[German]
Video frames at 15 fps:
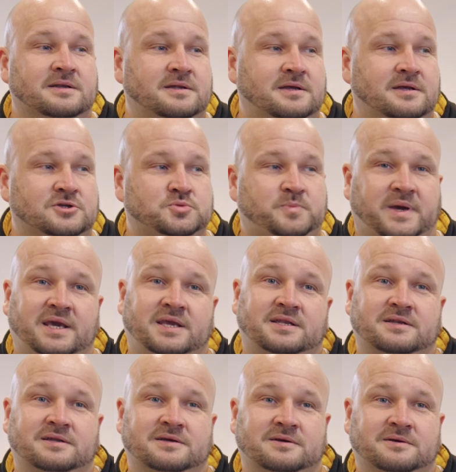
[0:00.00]
eine
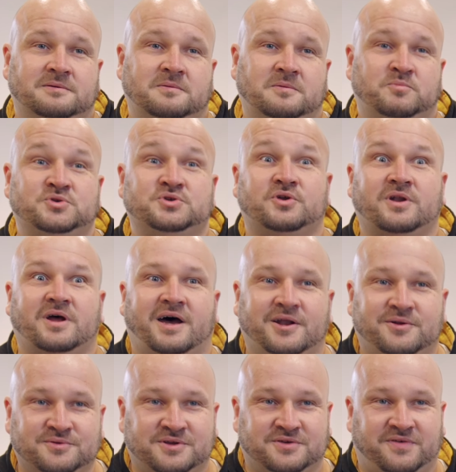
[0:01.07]
entsprechende
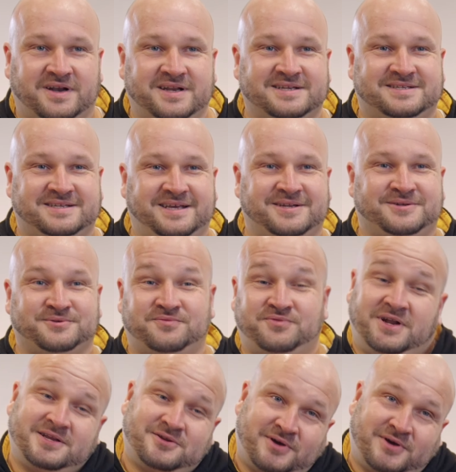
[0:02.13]
Besonderheit und Qualität und vielleicht